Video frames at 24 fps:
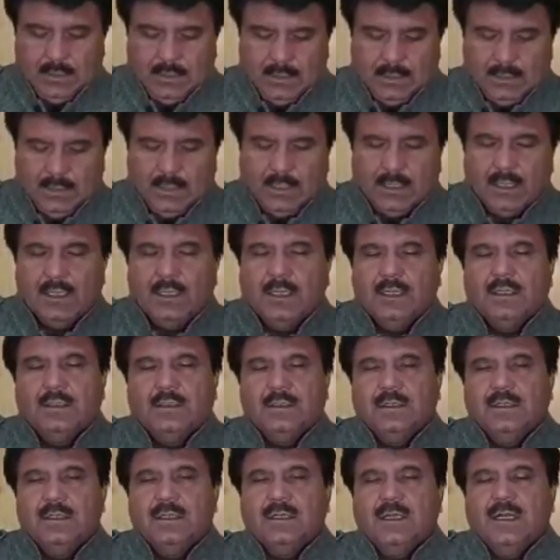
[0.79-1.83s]

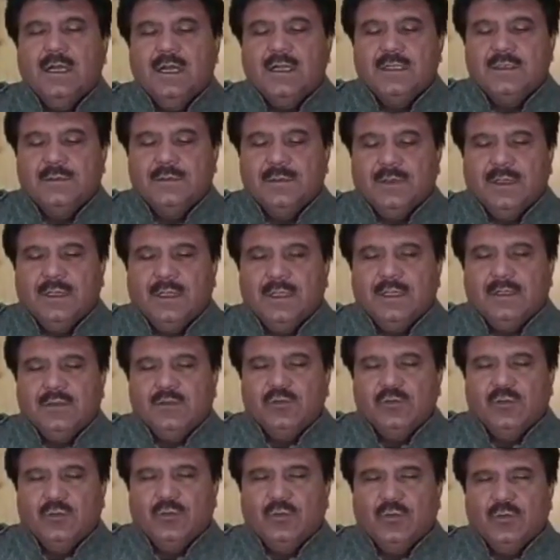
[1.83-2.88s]
आज
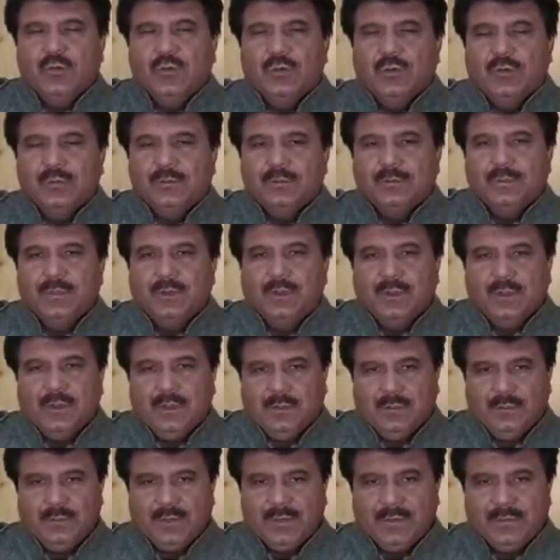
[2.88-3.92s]
जो
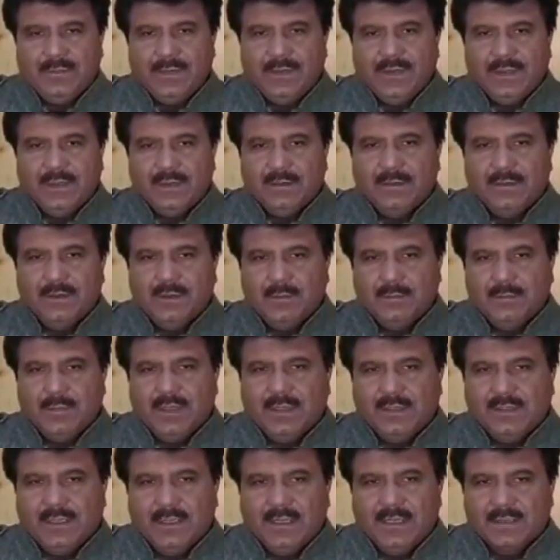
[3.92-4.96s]
ब्रीफिंग मैं
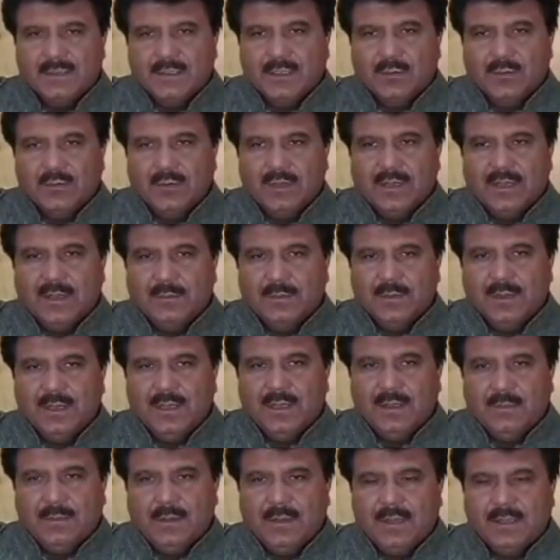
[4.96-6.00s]
देना चाहूँगा आपका
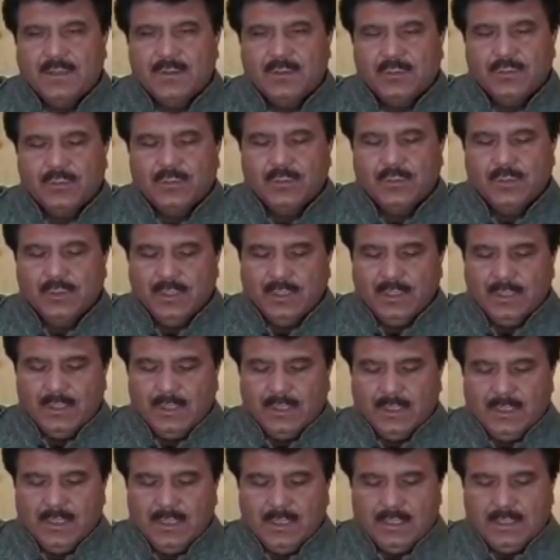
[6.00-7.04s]
हमारा जो
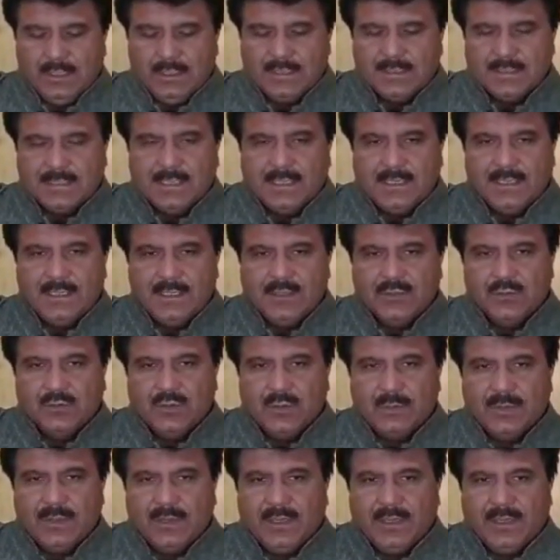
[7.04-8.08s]
रिसेंटली जो
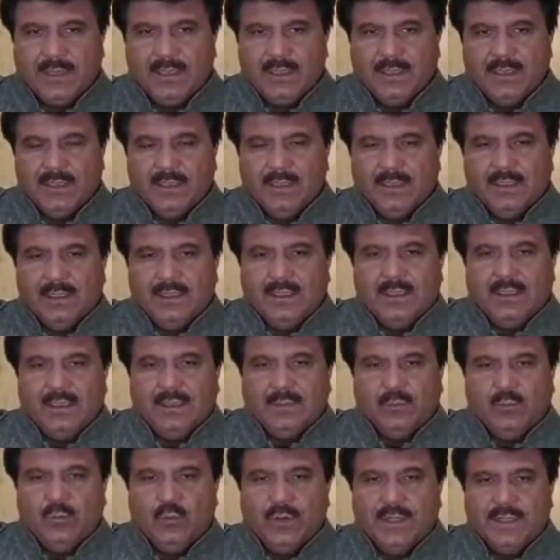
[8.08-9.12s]
हमारे
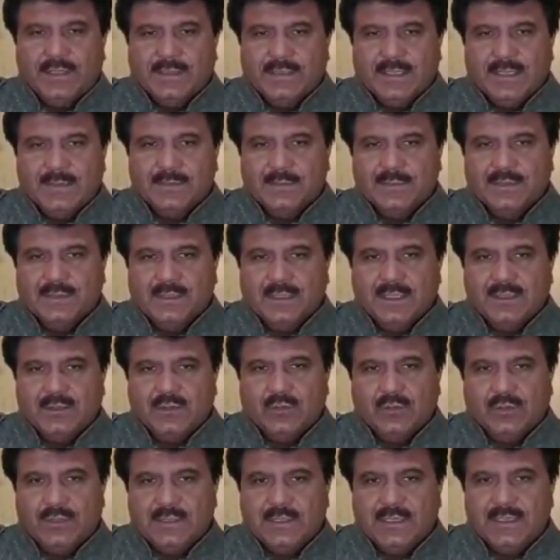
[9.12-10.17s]
बोर्ड एग्ज़ाम्स के
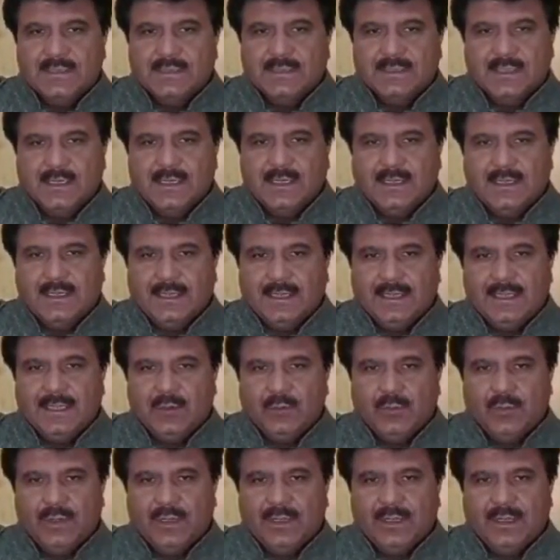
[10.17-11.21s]
जो रिजल्ट्स डिक्लेयर
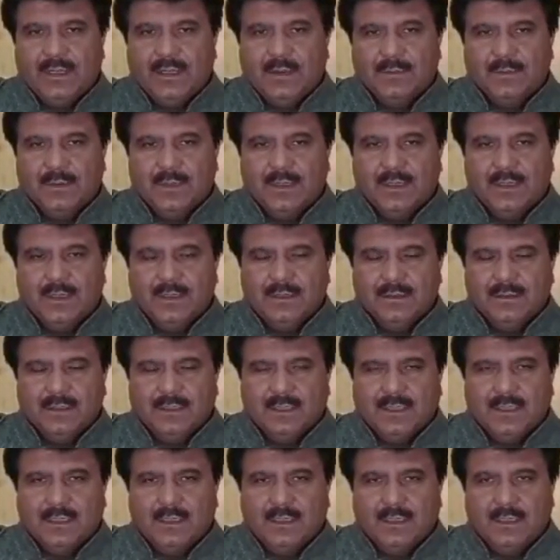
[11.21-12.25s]
हुए हैं
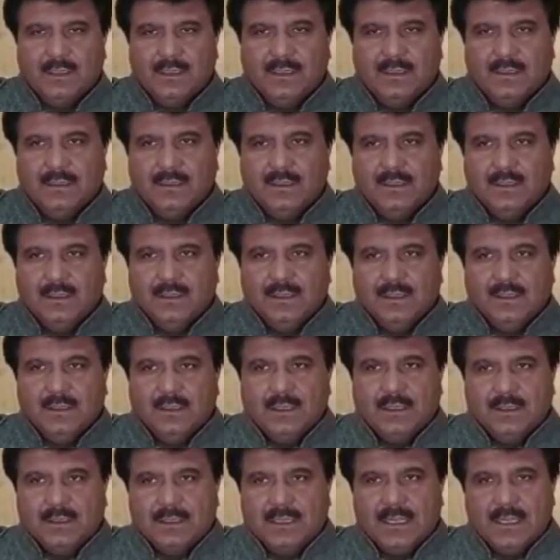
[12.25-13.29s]

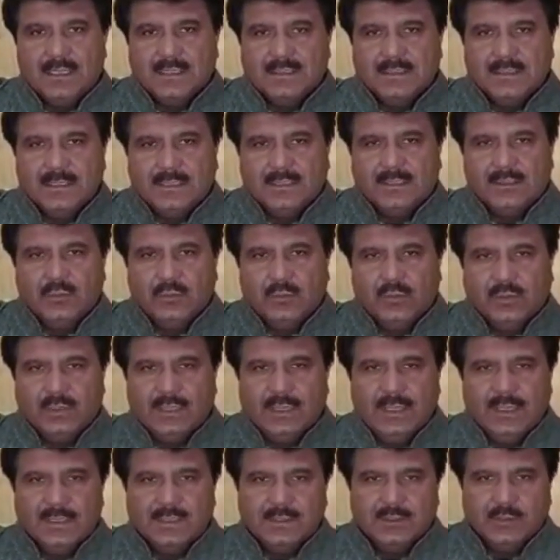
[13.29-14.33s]
आपका क्लास टेंथ और
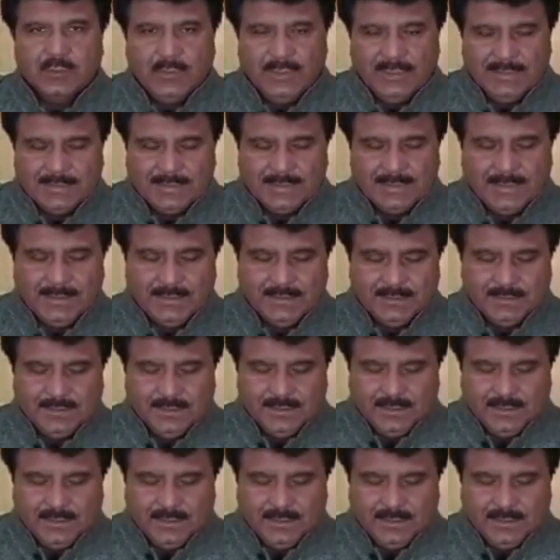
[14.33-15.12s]
क्लास ट्वेल्थ के